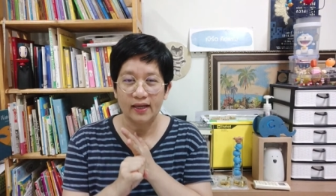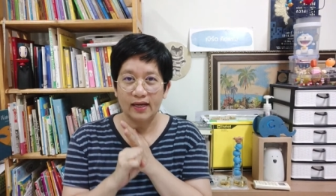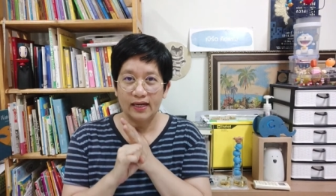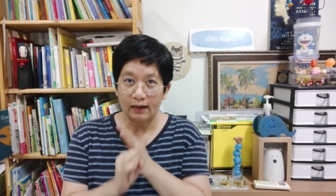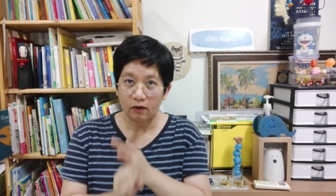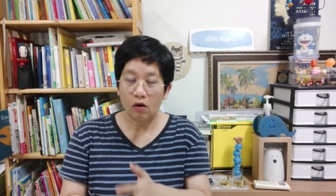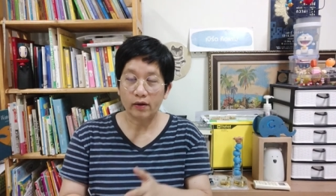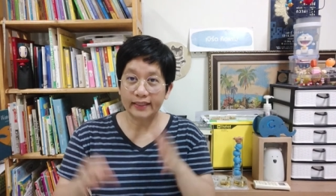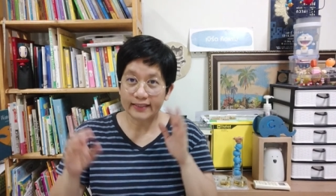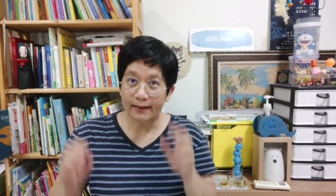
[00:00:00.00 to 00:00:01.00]
แล้วก็คิด
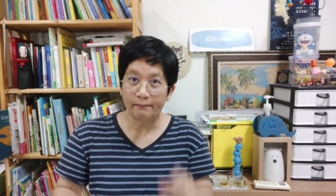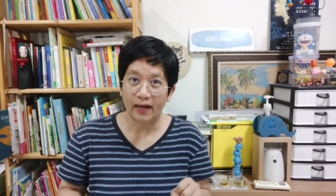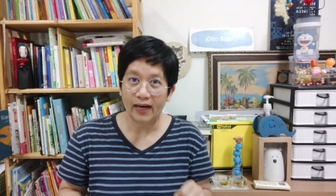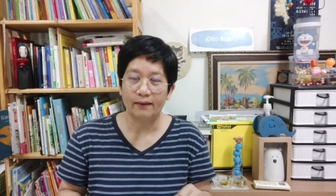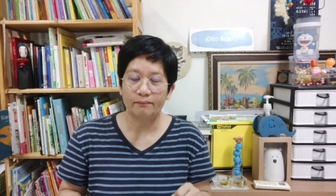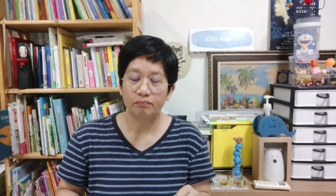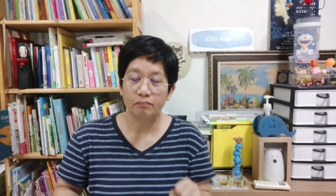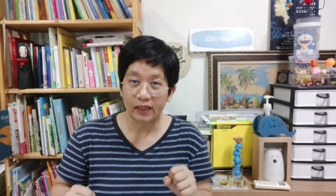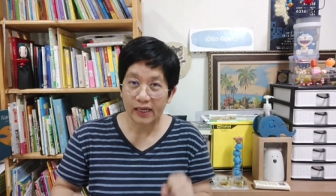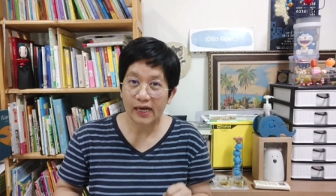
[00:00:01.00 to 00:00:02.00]
แจ่มค่ะเบิร์ด
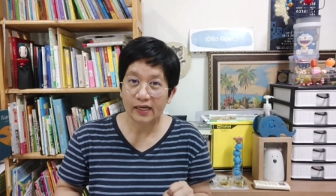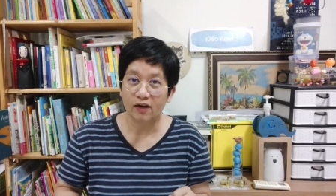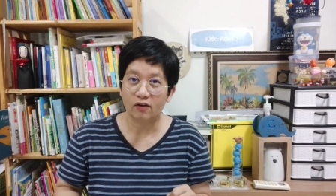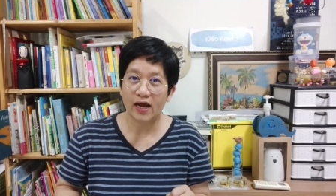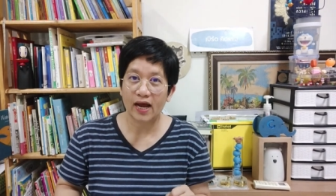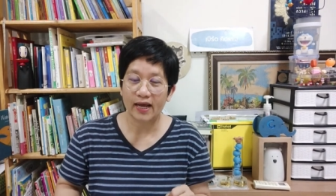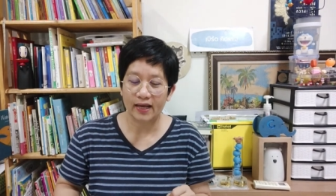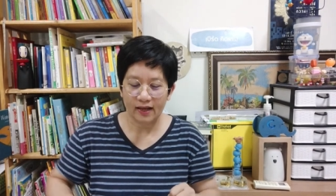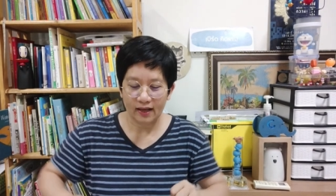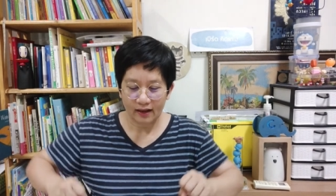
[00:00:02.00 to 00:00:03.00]
เองเนี่ยก็ได้
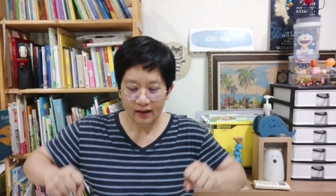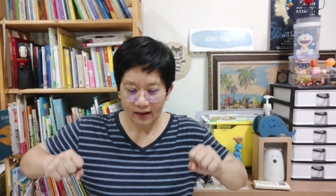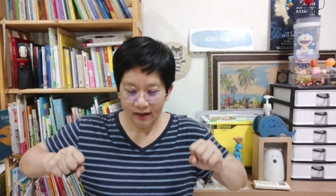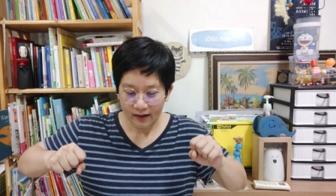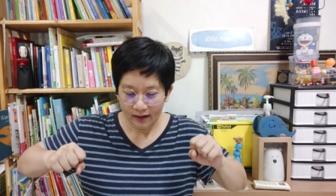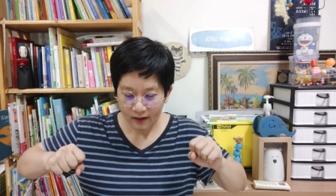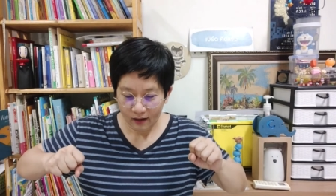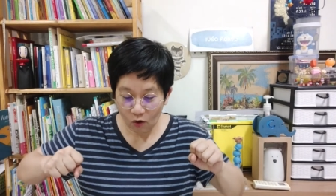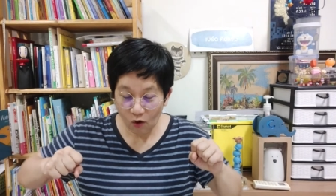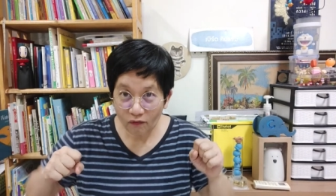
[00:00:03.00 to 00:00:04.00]

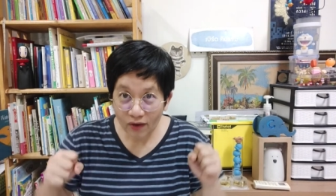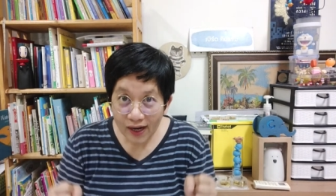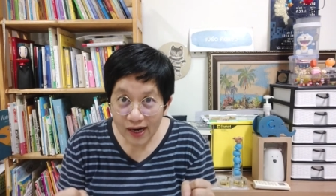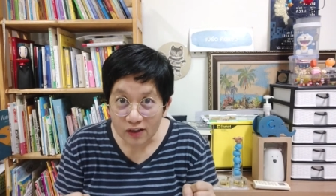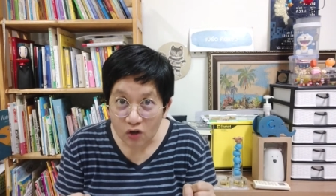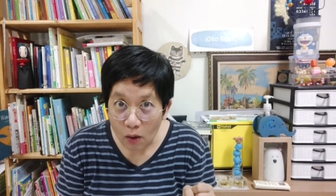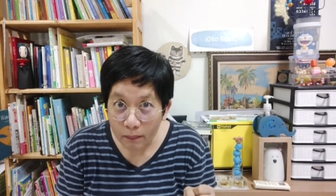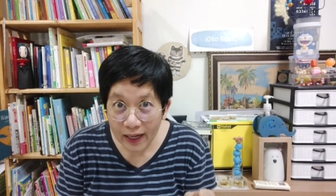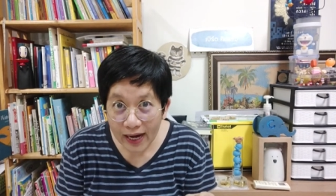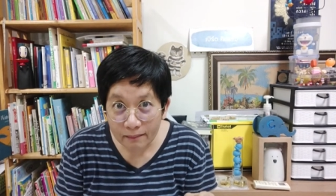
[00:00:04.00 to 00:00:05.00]
cover ร้องเพล
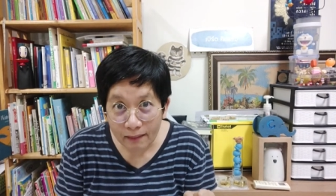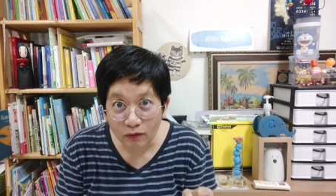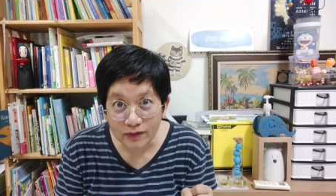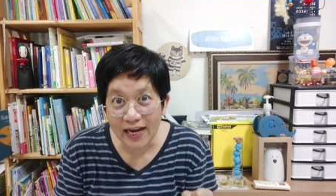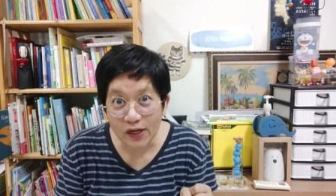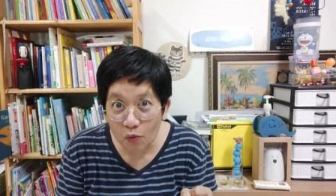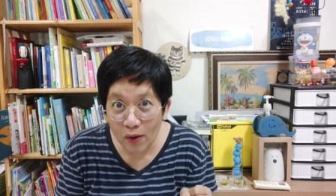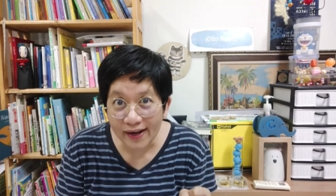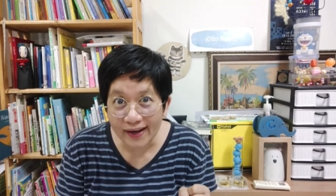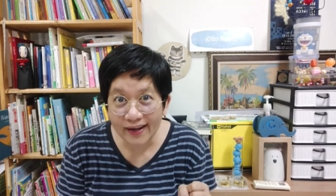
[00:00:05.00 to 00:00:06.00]
งเบาใจด้วย
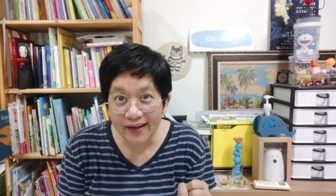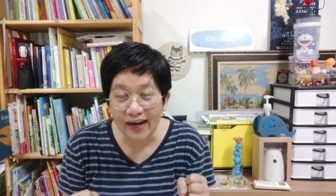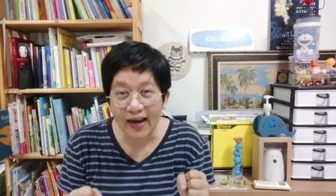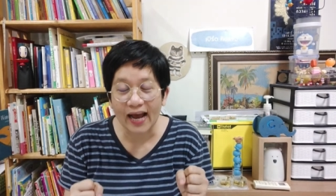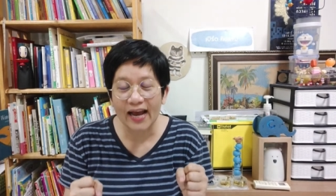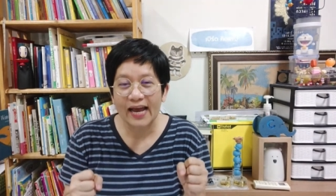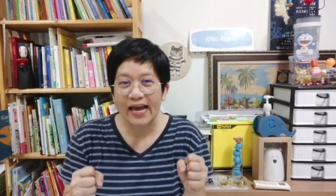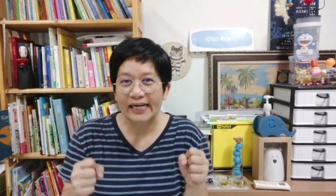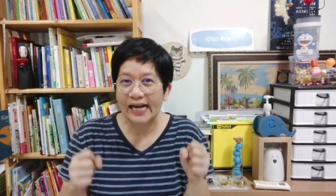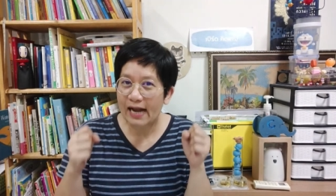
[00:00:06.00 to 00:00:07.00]
นะคะ
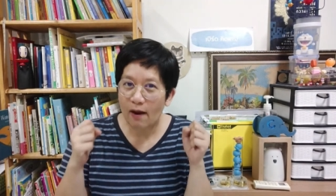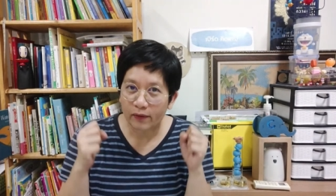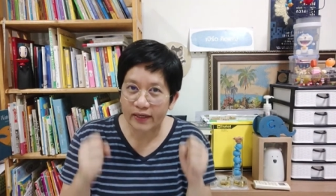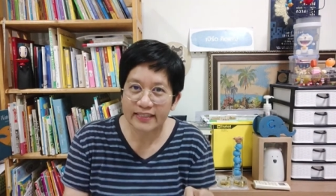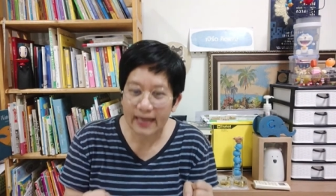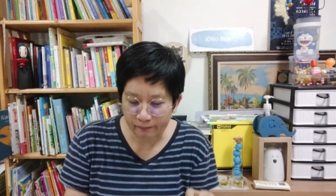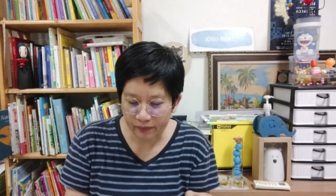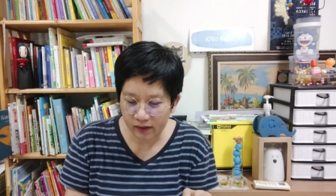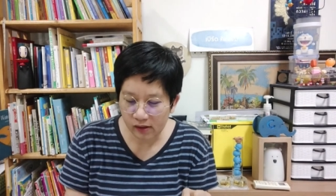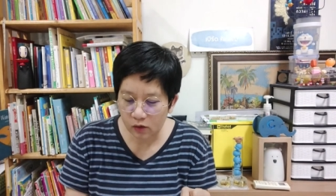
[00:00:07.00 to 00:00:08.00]
ในแนวของคิดแจ่มเนี่ย
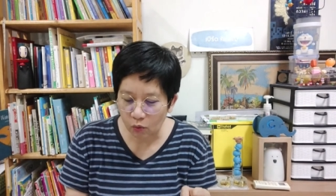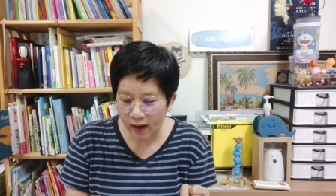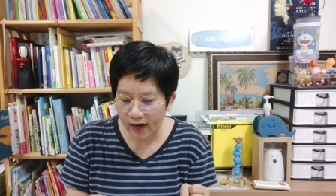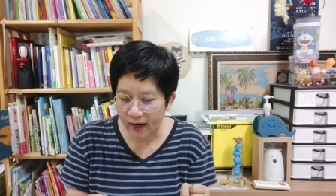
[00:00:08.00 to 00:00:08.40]
ก็คือว่า